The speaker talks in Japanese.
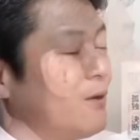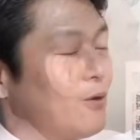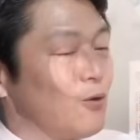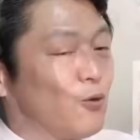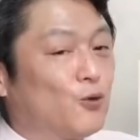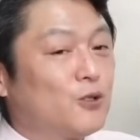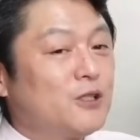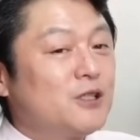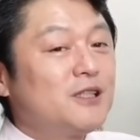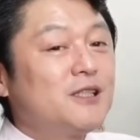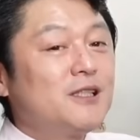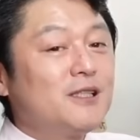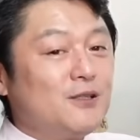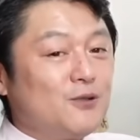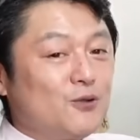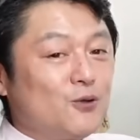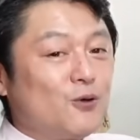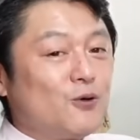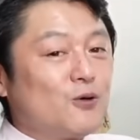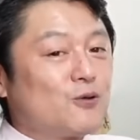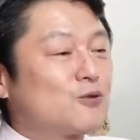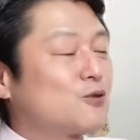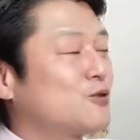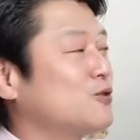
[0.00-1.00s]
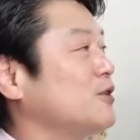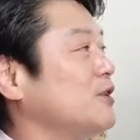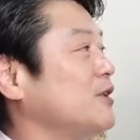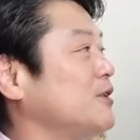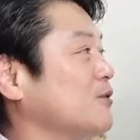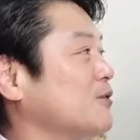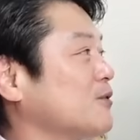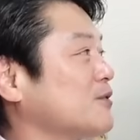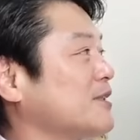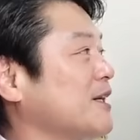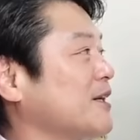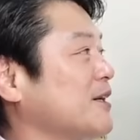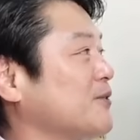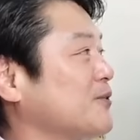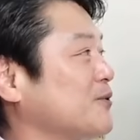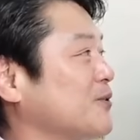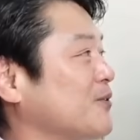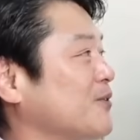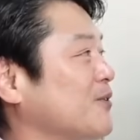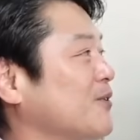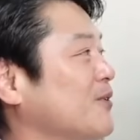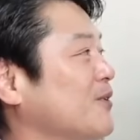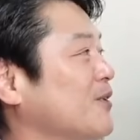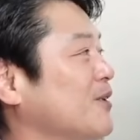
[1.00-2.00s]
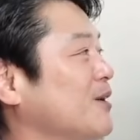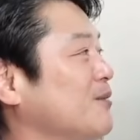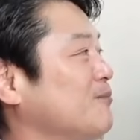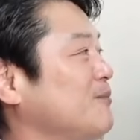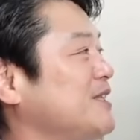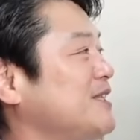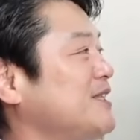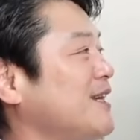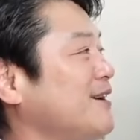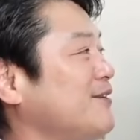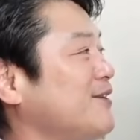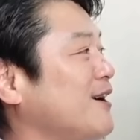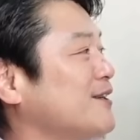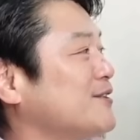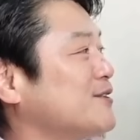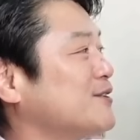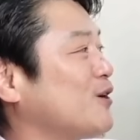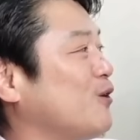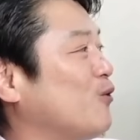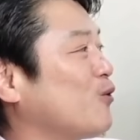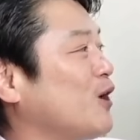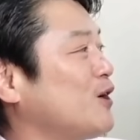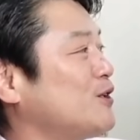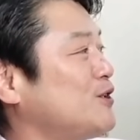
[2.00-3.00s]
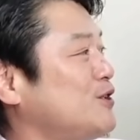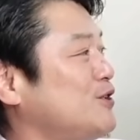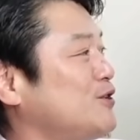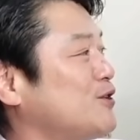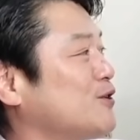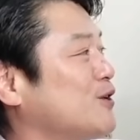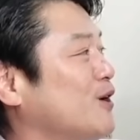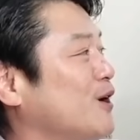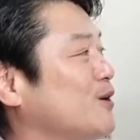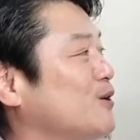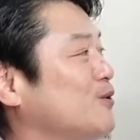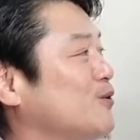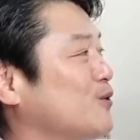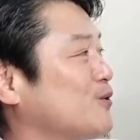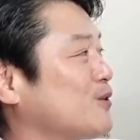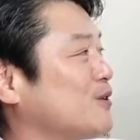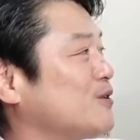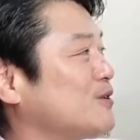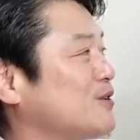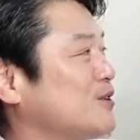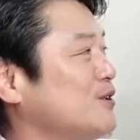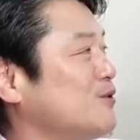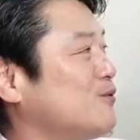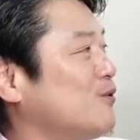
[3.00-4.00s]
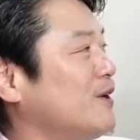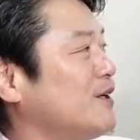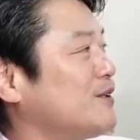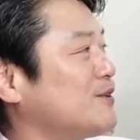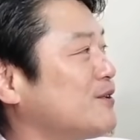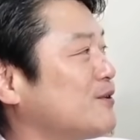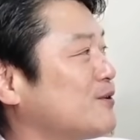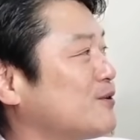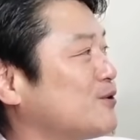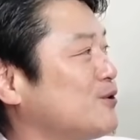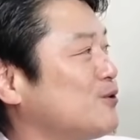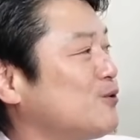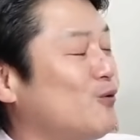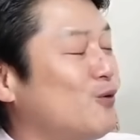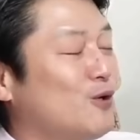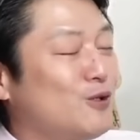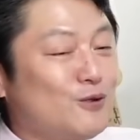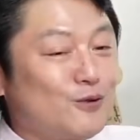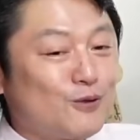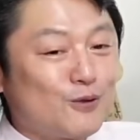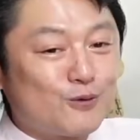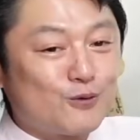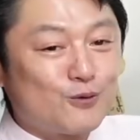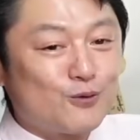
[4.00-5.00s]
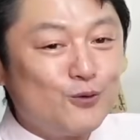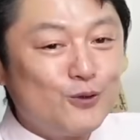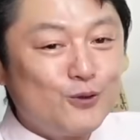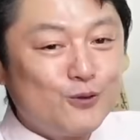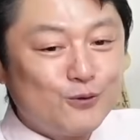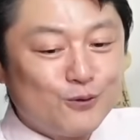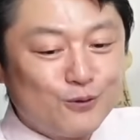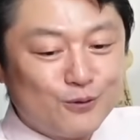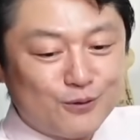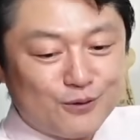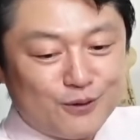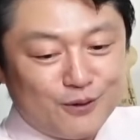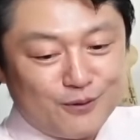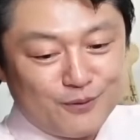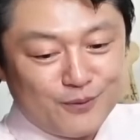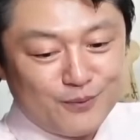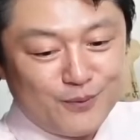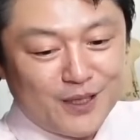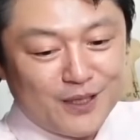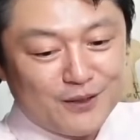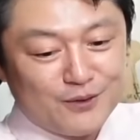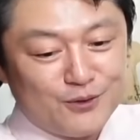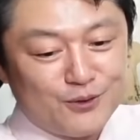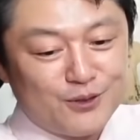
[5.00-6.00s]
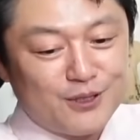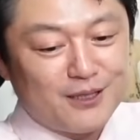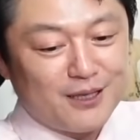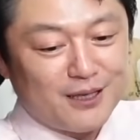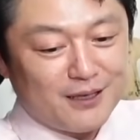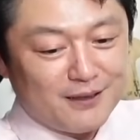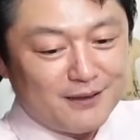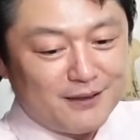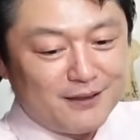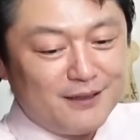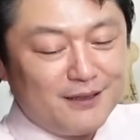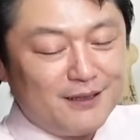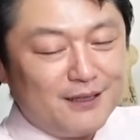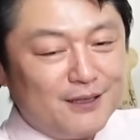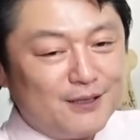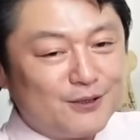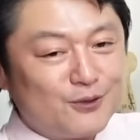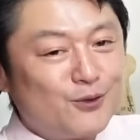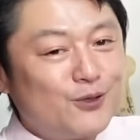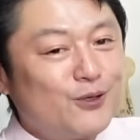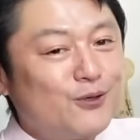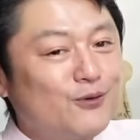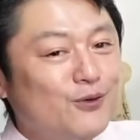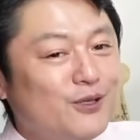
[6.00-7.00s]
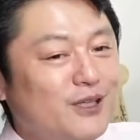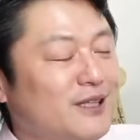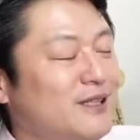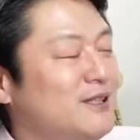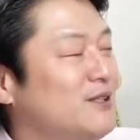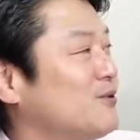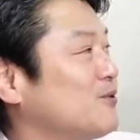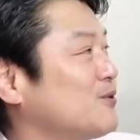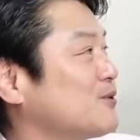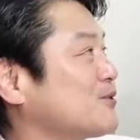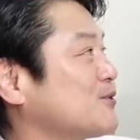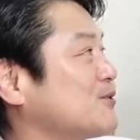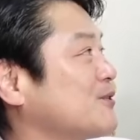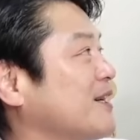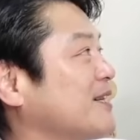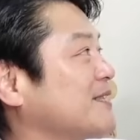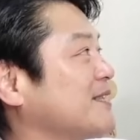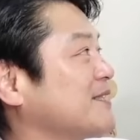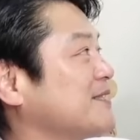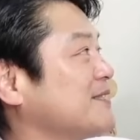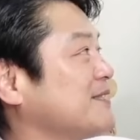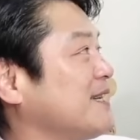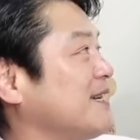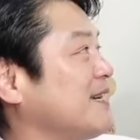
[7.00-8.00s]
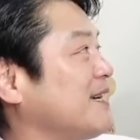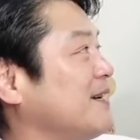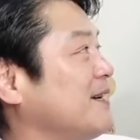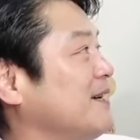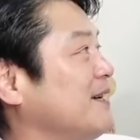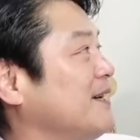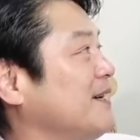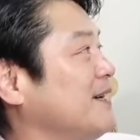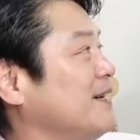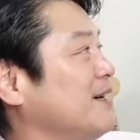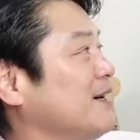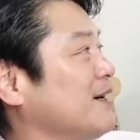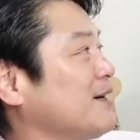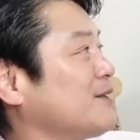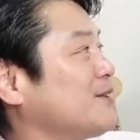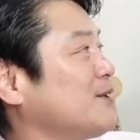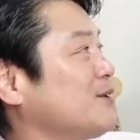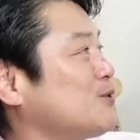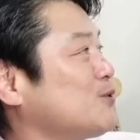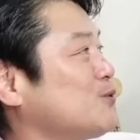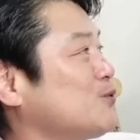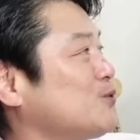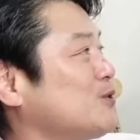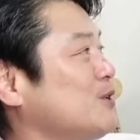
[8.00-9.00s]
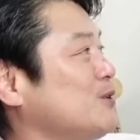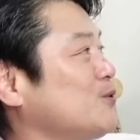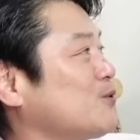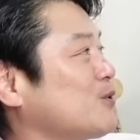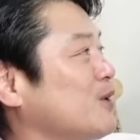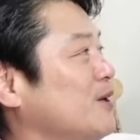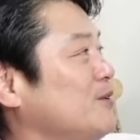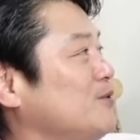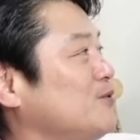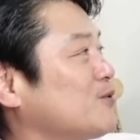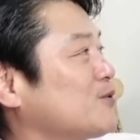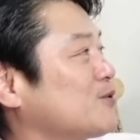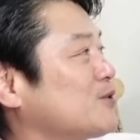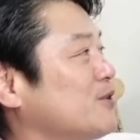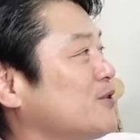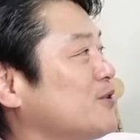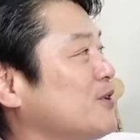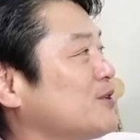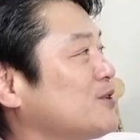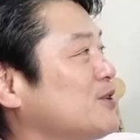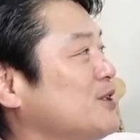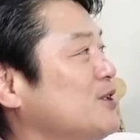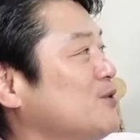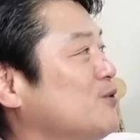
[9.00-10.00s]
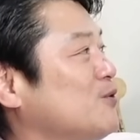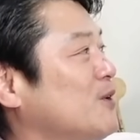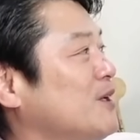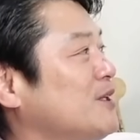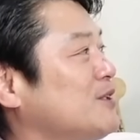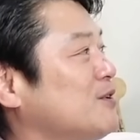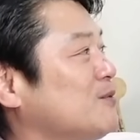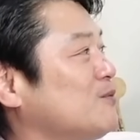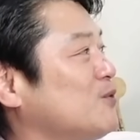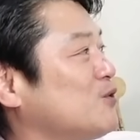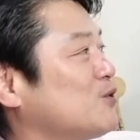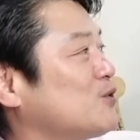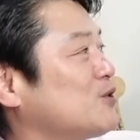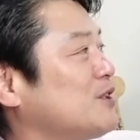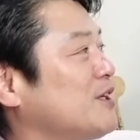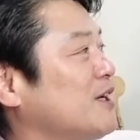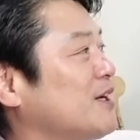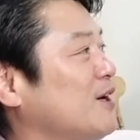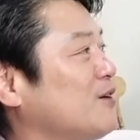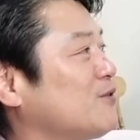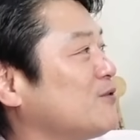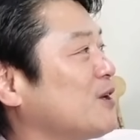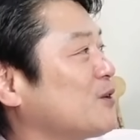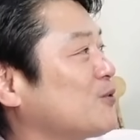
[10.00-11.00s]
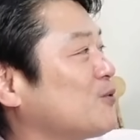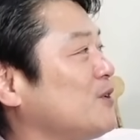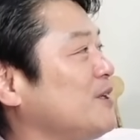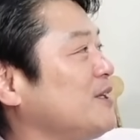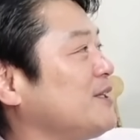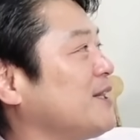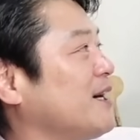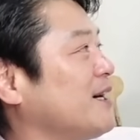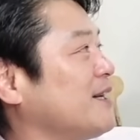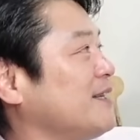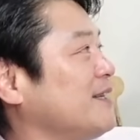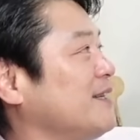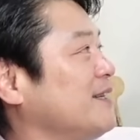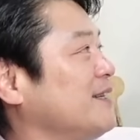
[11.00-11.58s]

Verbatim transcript: ご自身のツイート、先ほどのミサイル発射おかしいんじゃないのって人工衛星、人工衛星だとどういうことってまあ言ってた。それを引用する形で、北朝鮮の権力者には人工衛星も打ち上げるんだと言いたい。